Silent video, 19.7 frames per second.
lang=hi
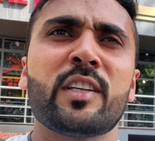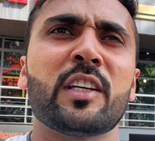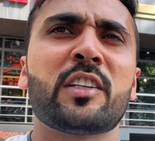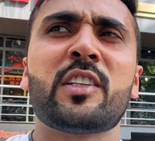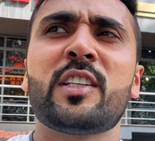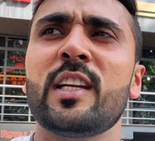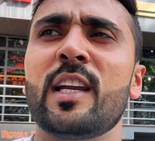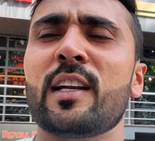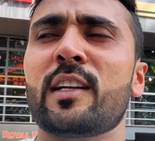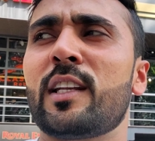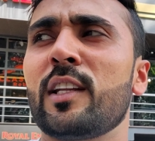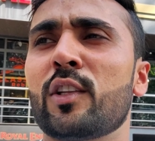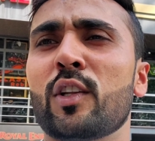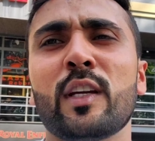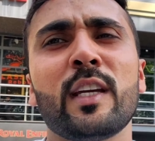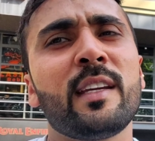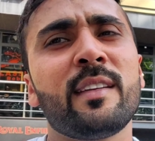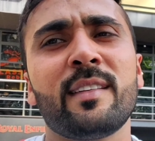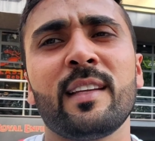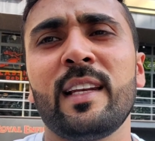60 80
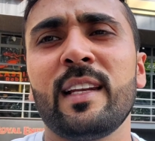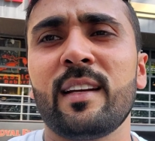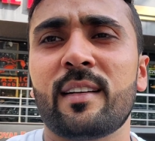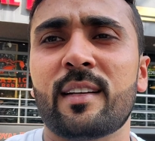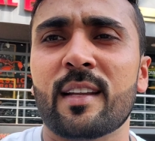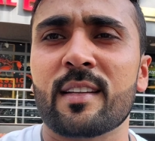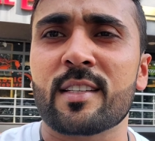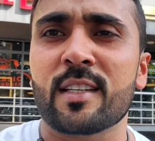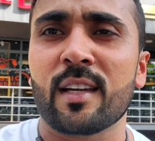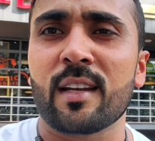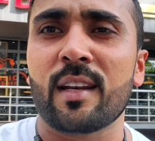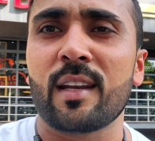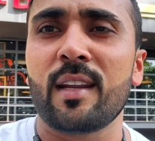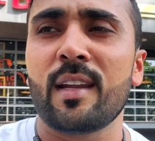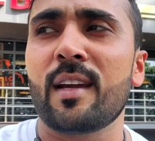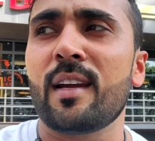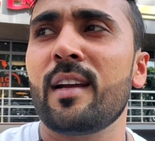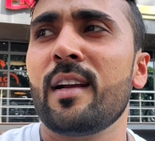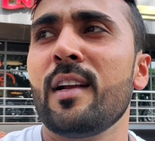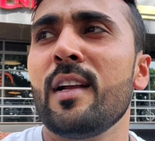तो इजीली टच कर रही
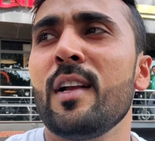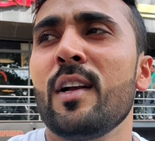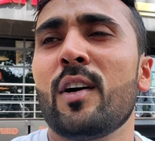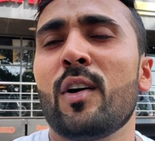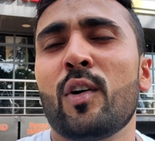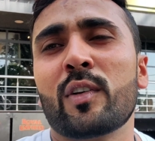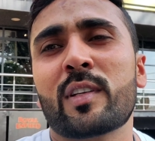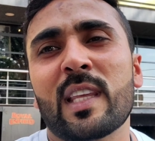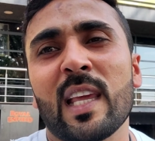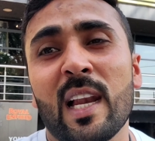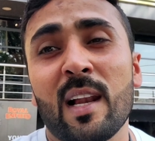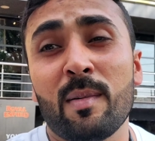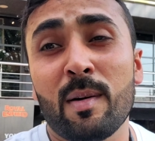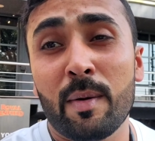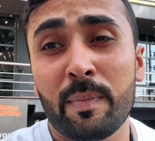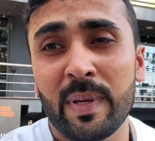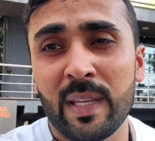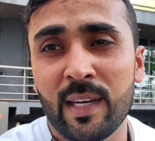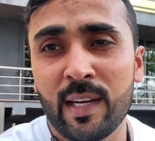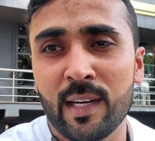है और उसके
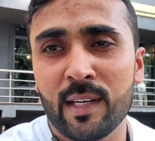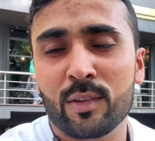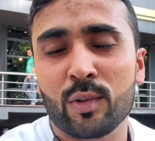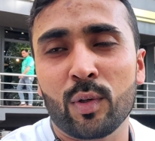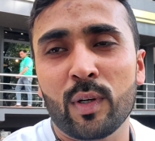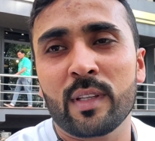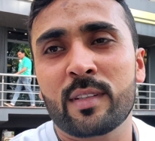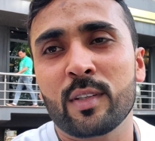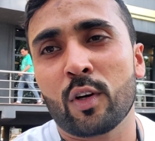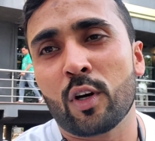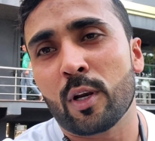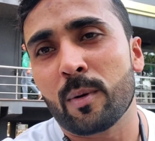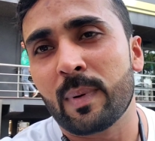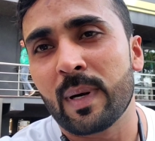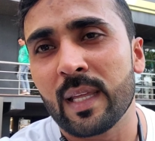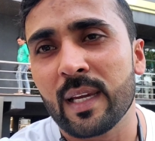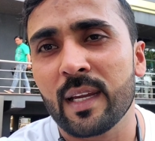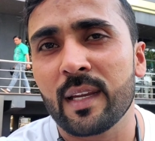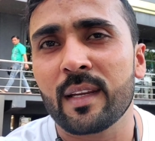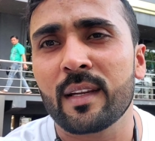अलावा भी रेट थोड़े से और
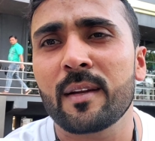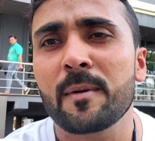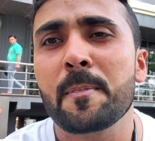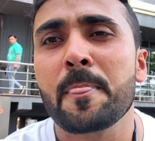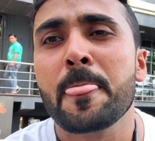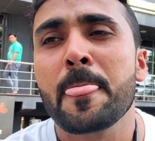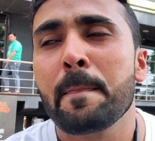बढ़ गए हैं